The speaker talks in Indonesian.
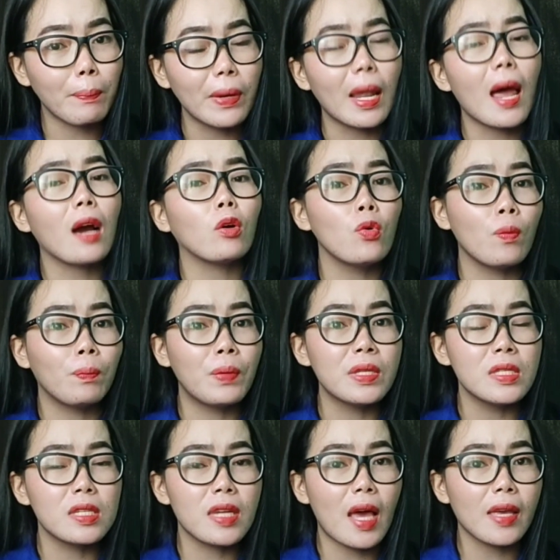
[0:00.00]
pelaku
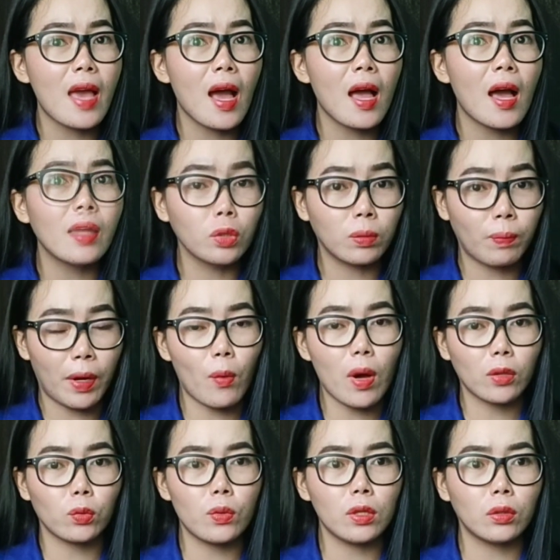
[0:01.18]
penjenayahan pada
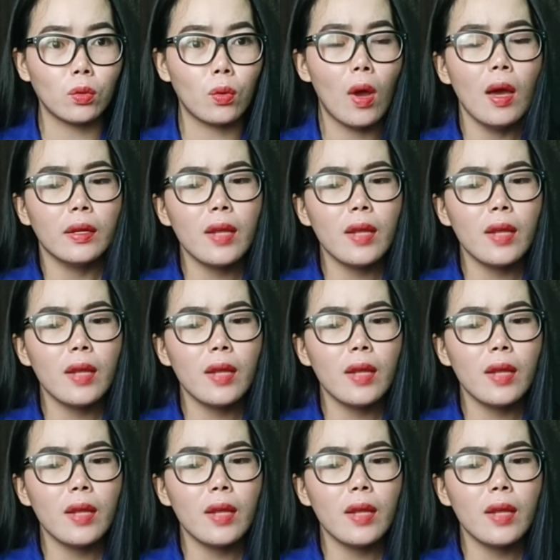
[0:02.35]
waktu itu.